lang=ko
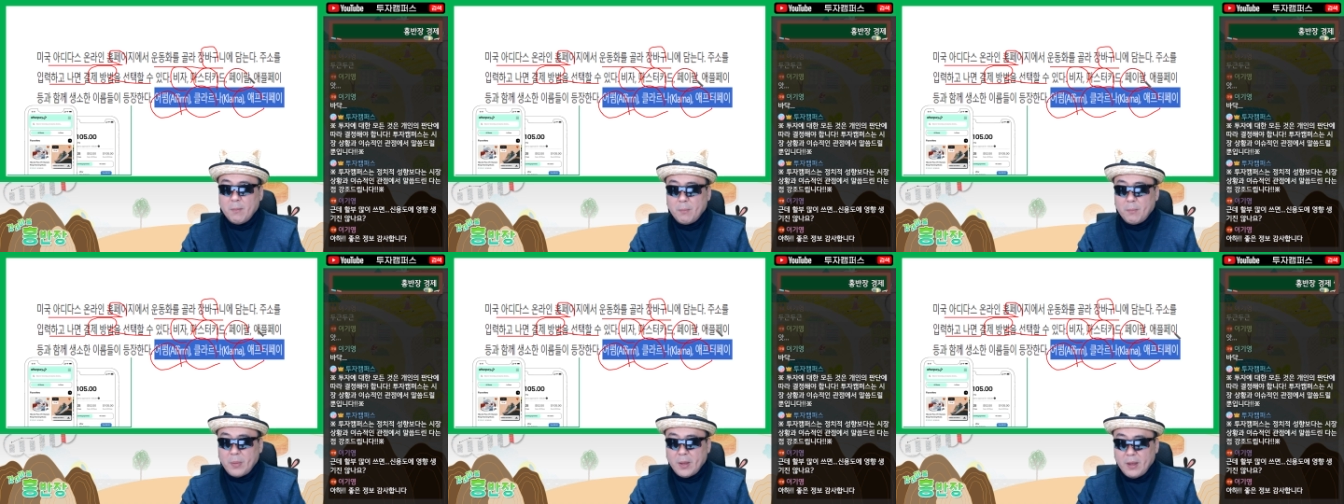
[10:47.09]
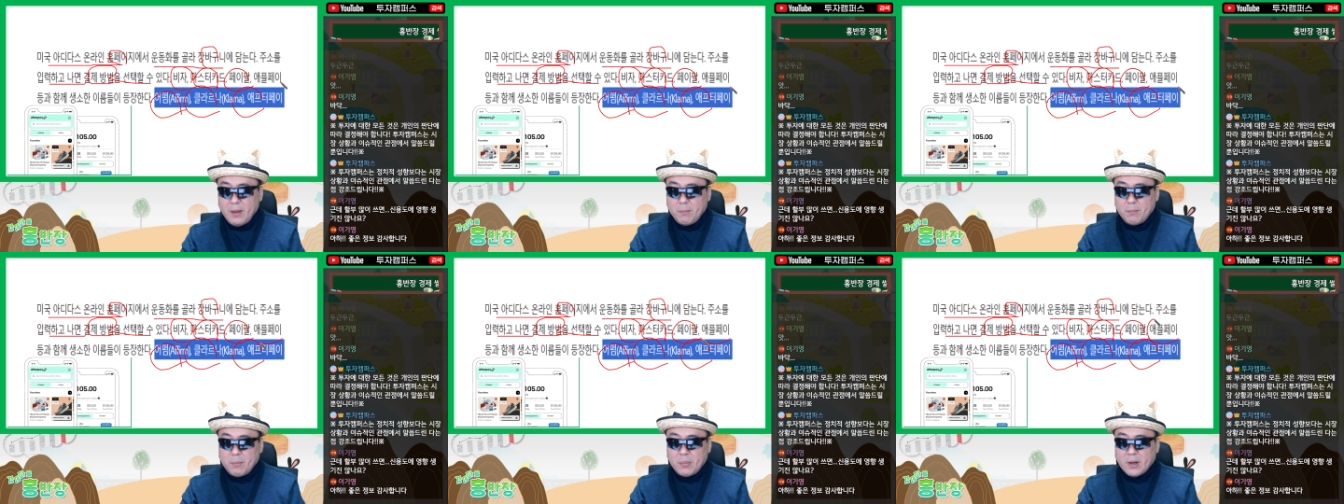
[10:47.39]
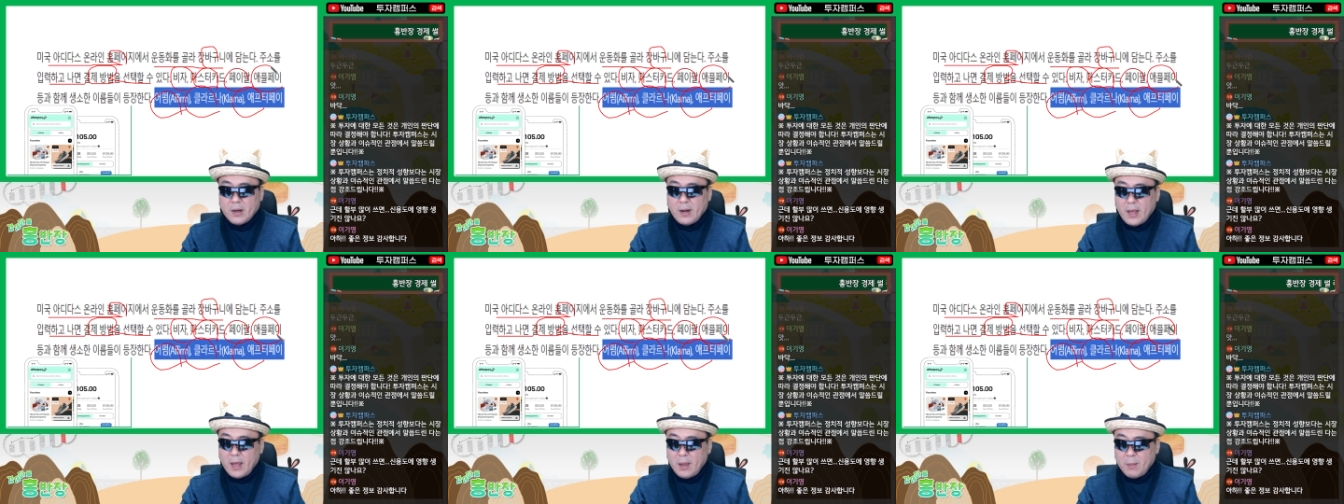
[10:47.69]

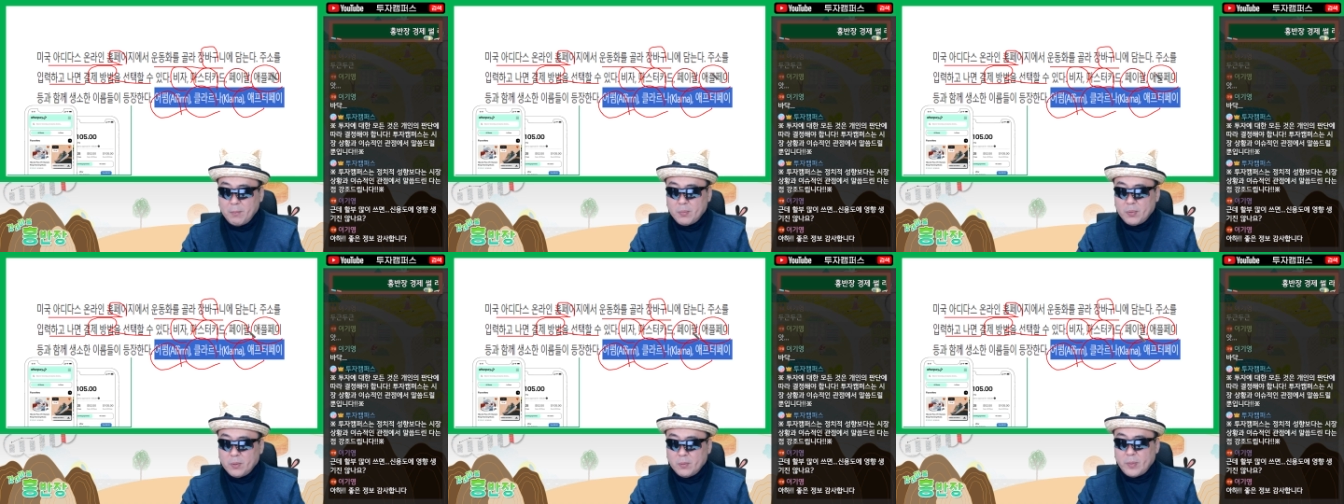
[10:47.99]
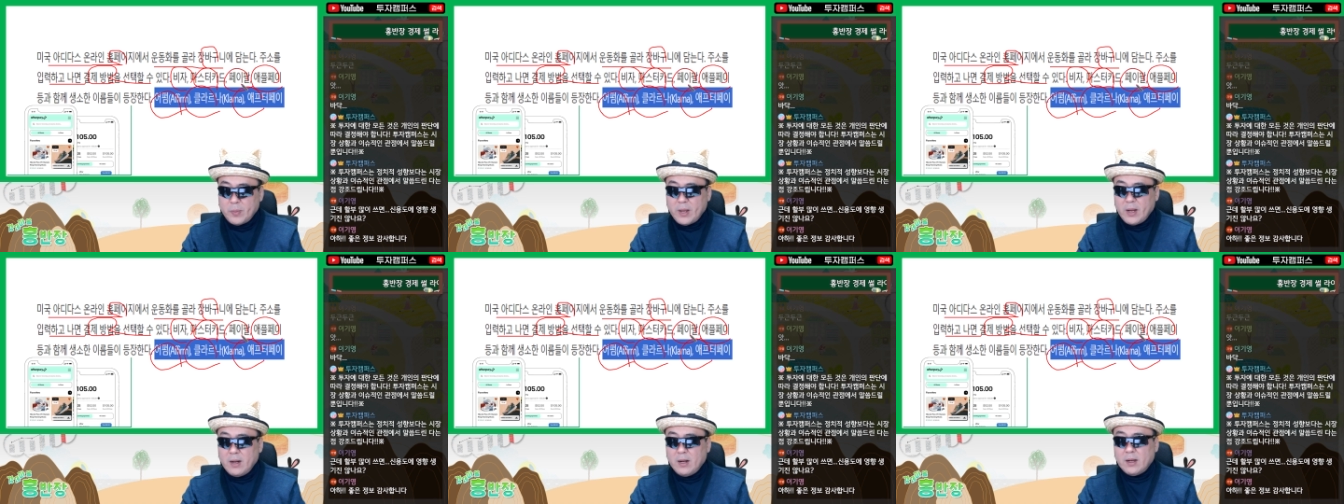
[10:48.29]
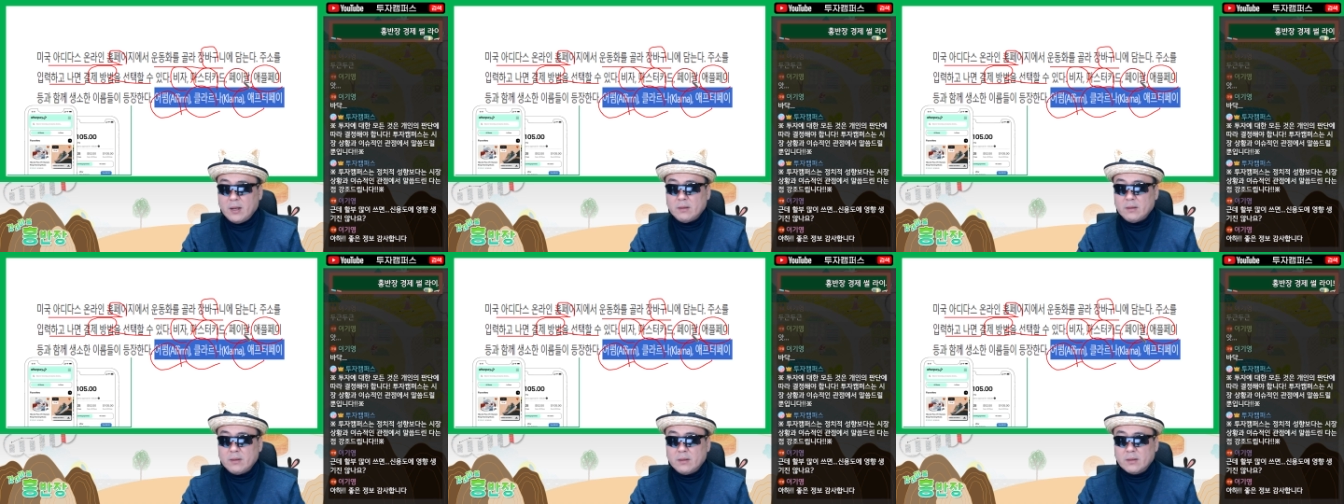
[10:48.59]
페이팔, 애플페이
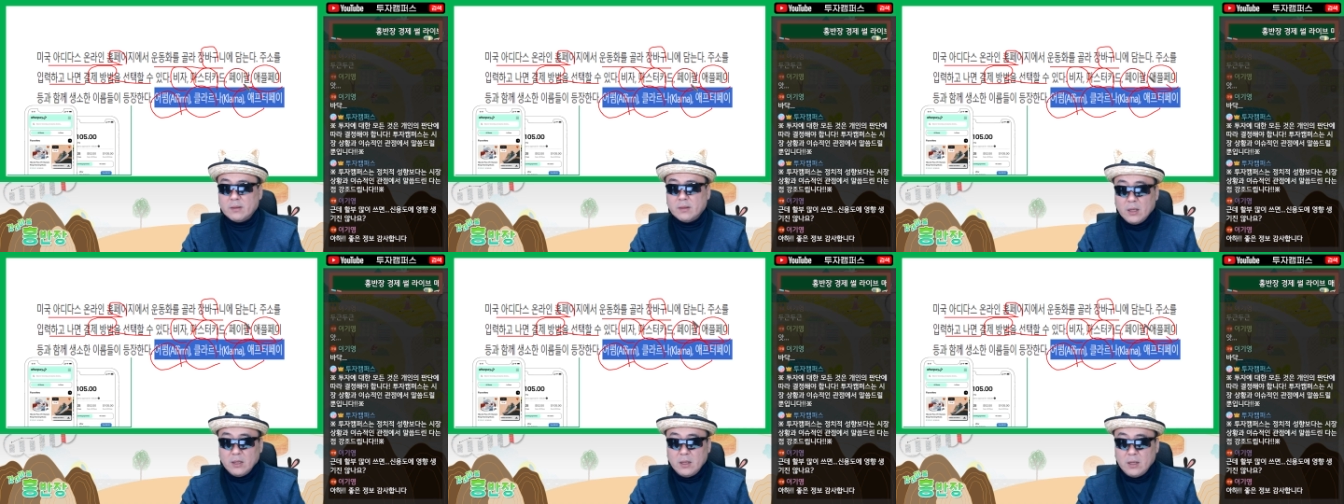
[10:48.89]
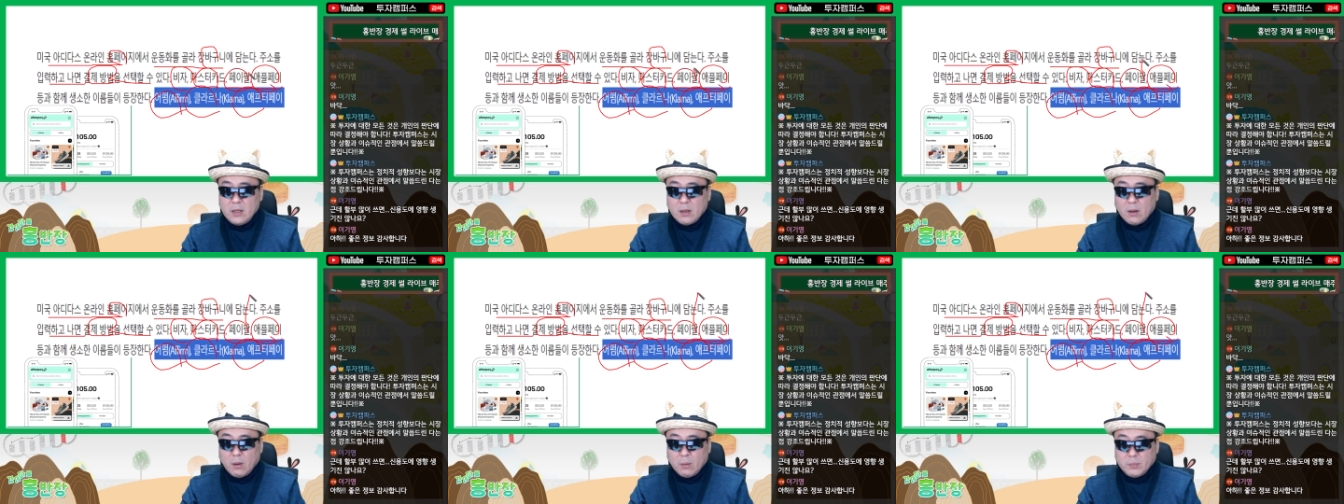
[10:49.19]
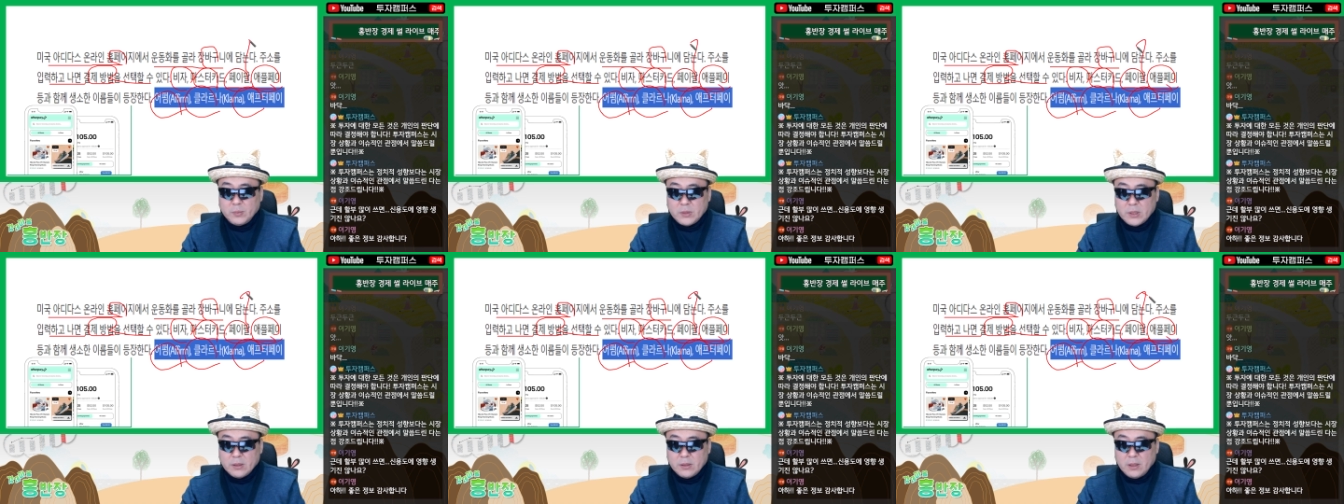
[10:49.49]
같은 이
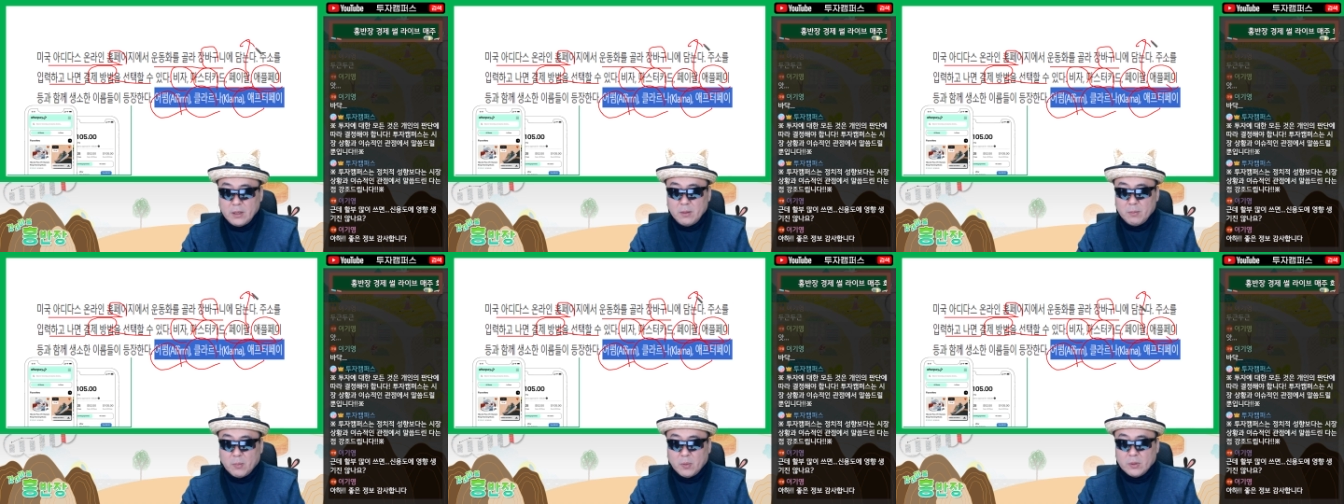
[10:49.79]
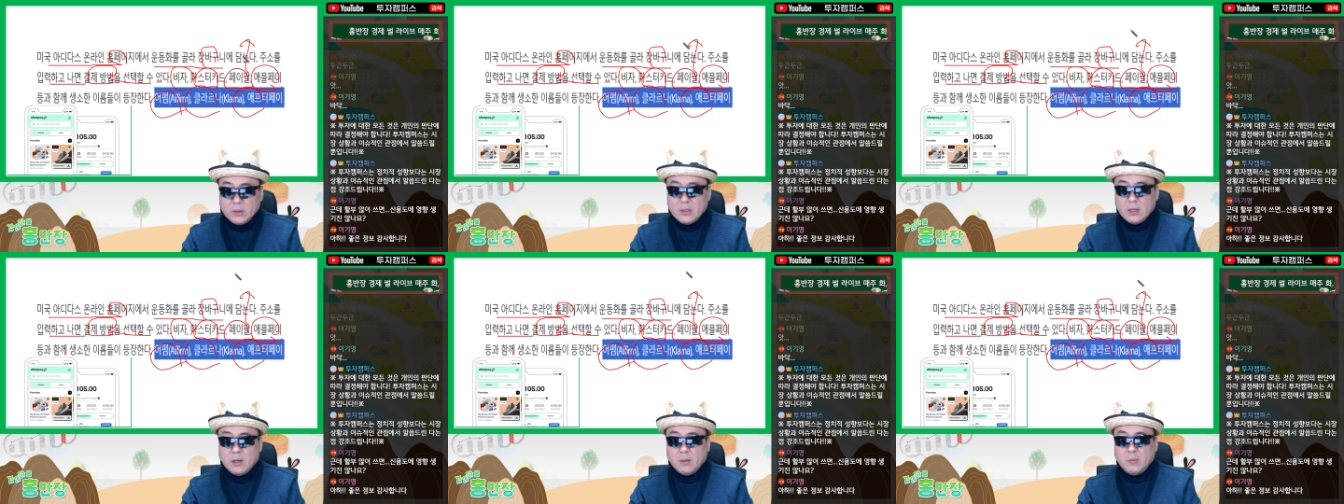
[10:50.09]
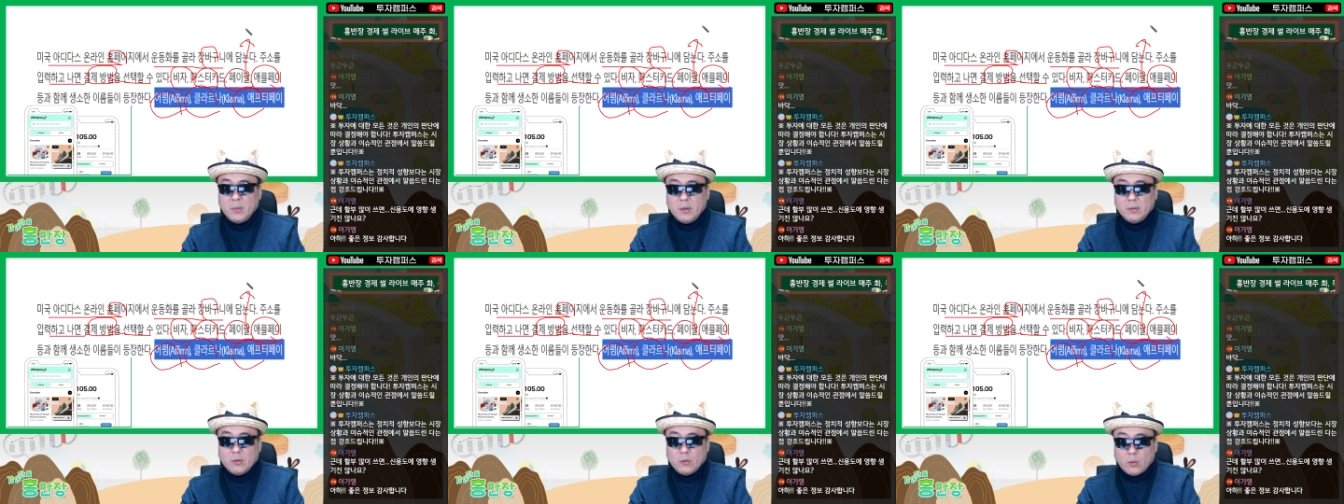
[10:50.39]
업체들이 뭐냐
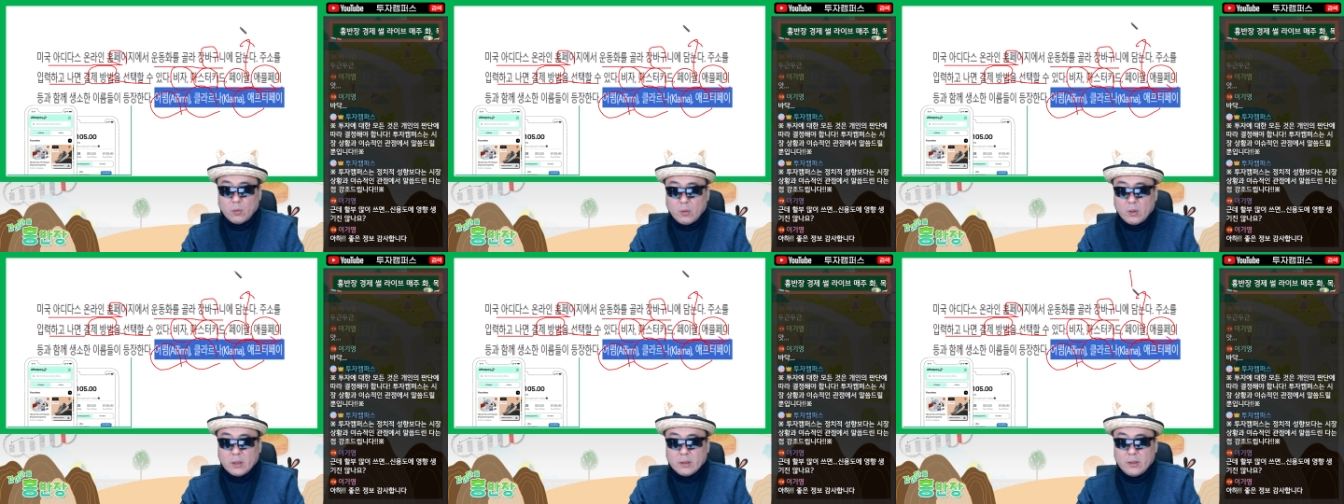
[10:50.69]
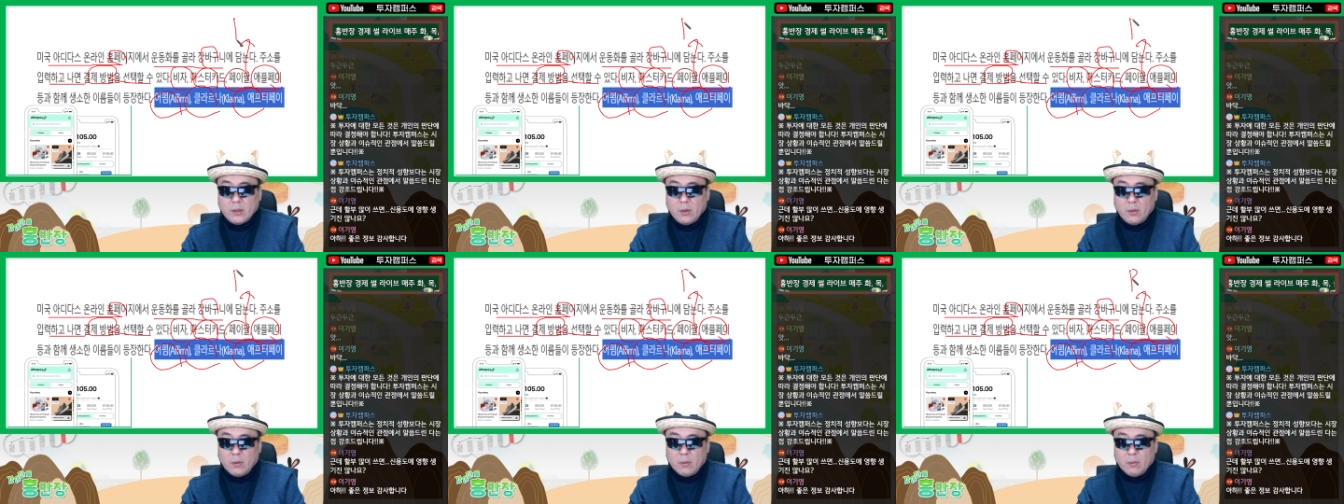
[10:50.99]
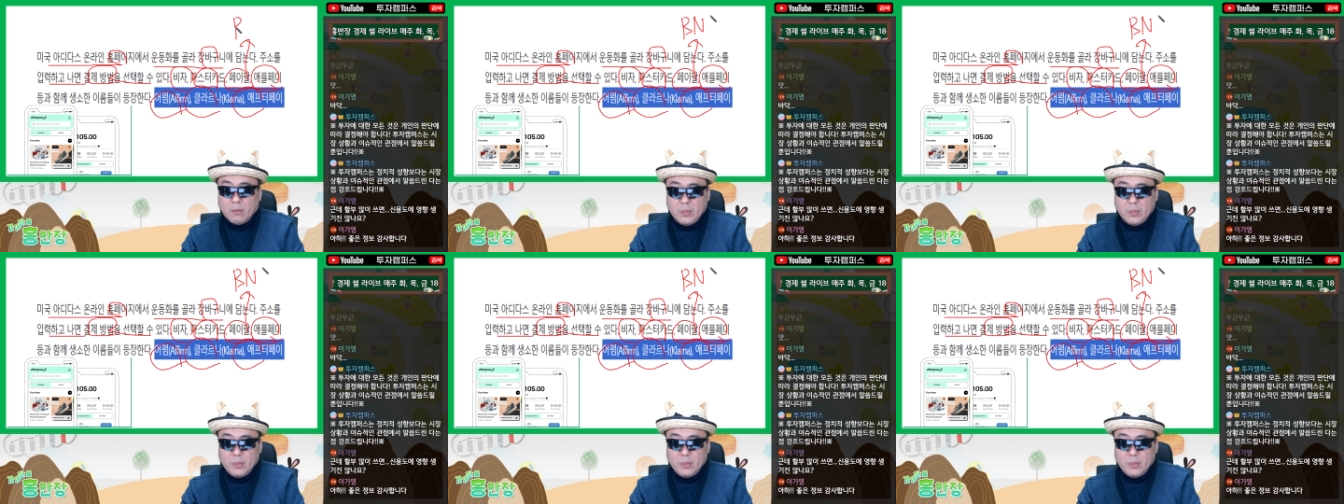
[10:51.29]
하면 똑같아요.